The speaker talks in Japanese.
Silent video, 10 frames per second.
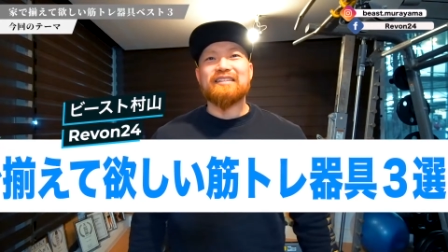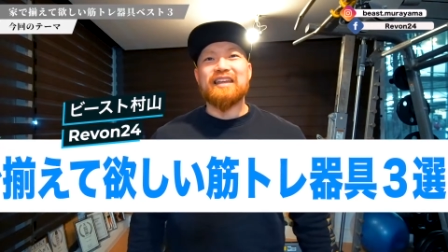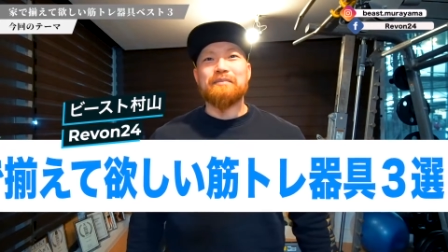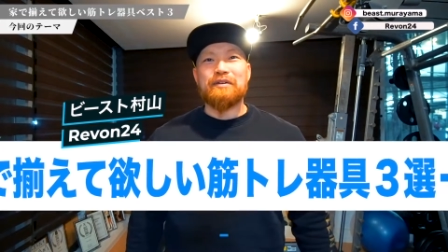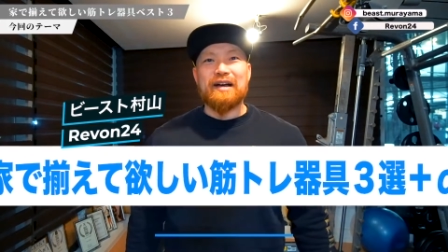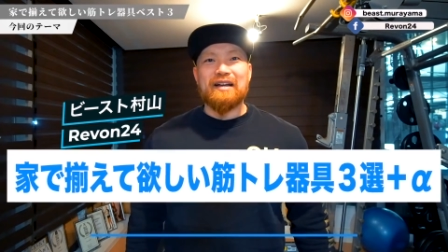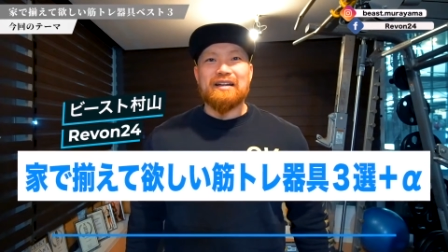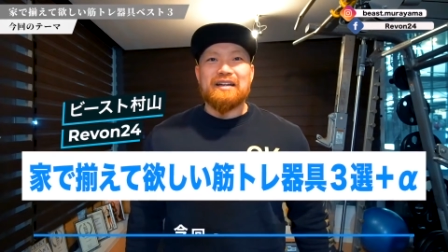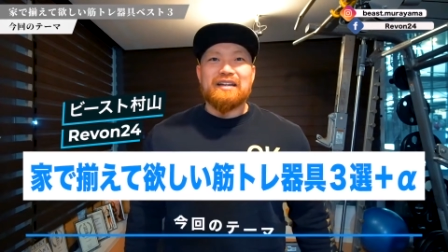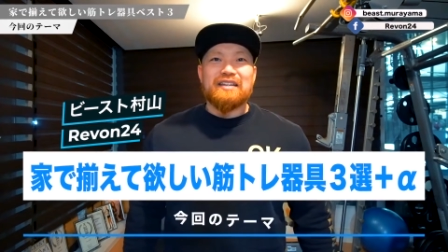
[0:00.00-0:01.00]
のテーマ
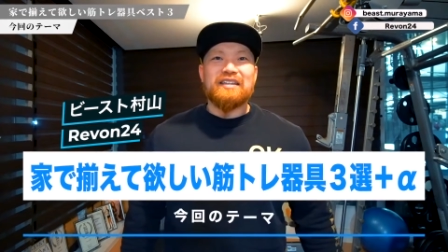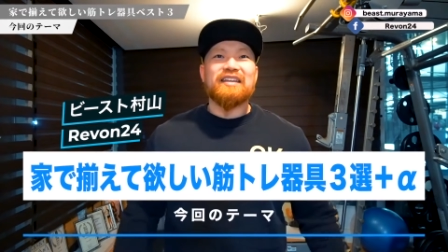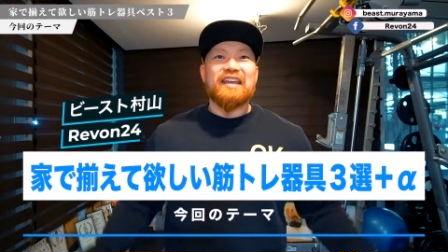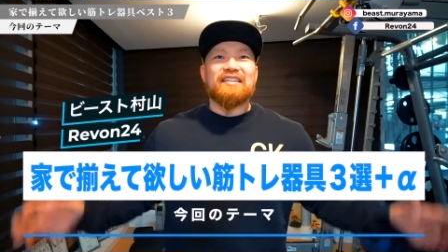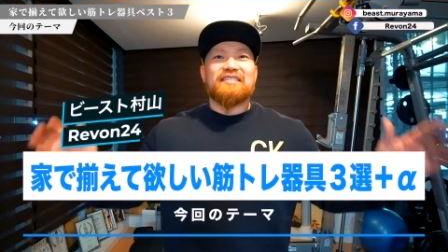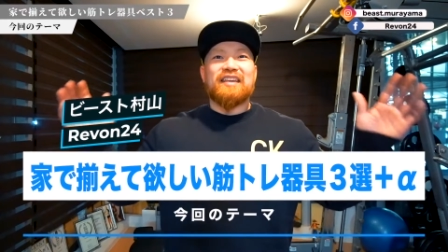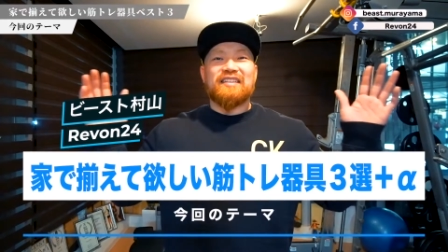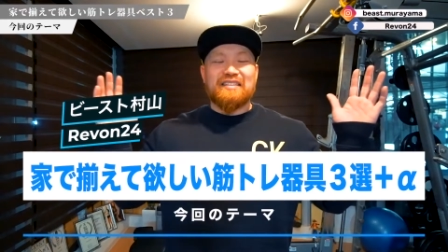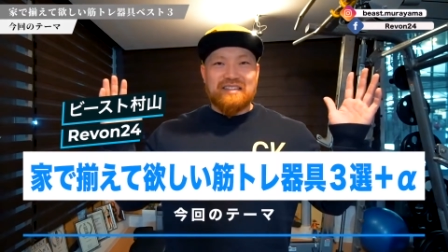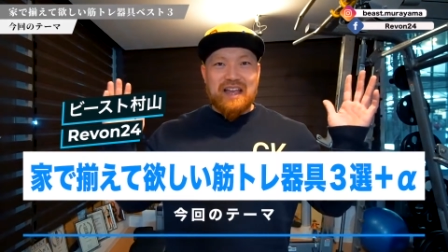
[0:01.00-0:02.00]
は、家で
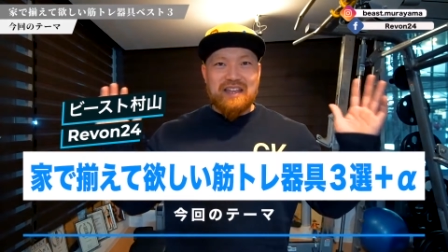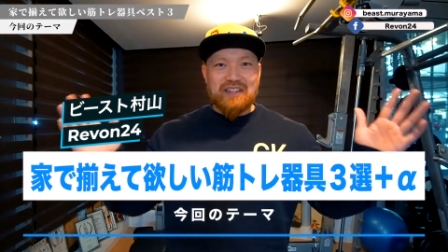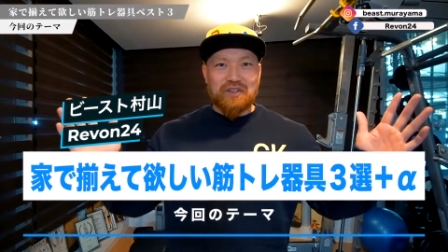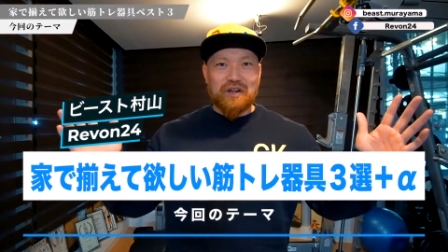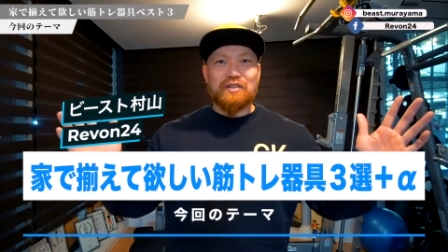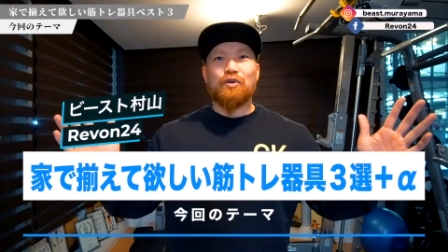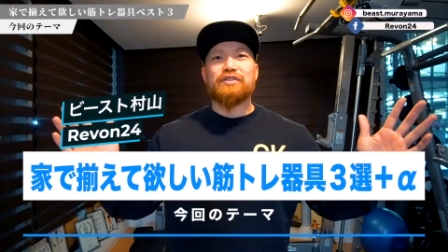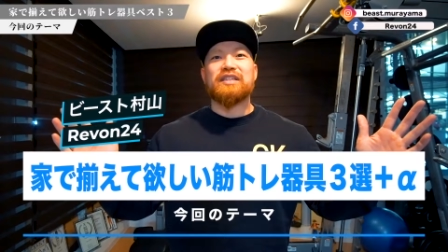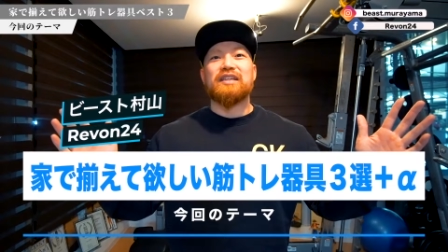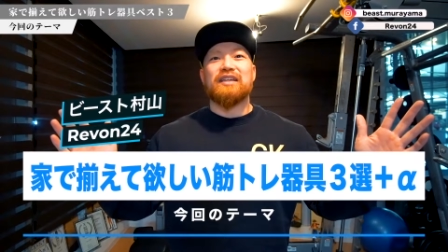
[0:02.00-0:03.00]
絶対に揃えてほ
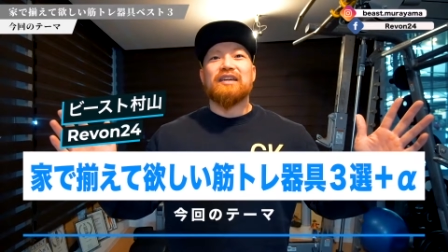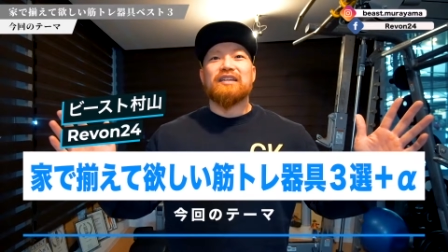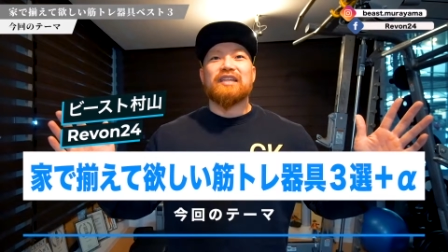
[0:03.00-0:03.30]
しい